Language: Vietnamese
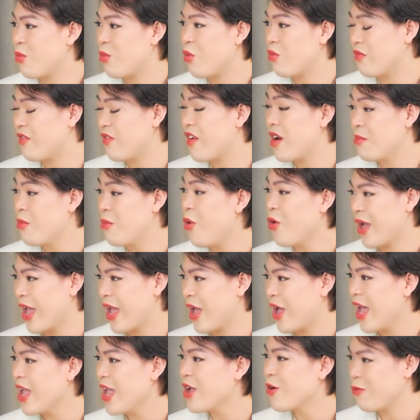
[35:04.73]
một với một
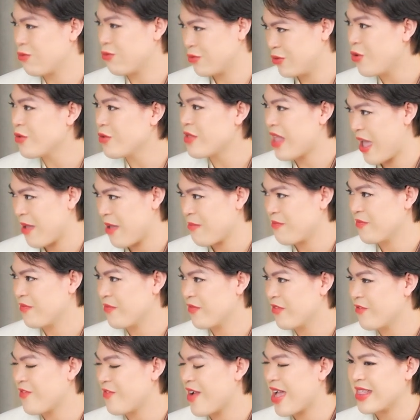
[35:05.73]
cái kết cục tốt đẹp
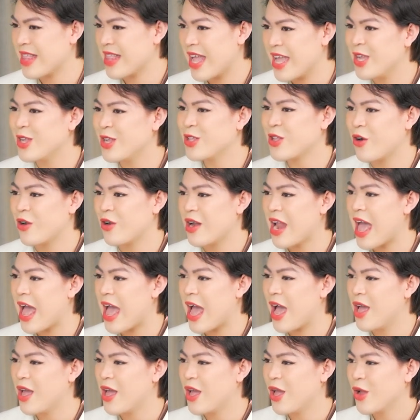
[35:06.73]
và đấy nó
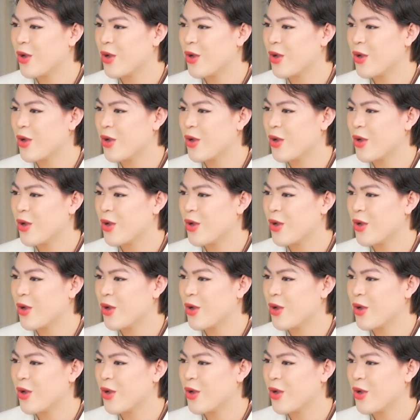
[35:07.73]
là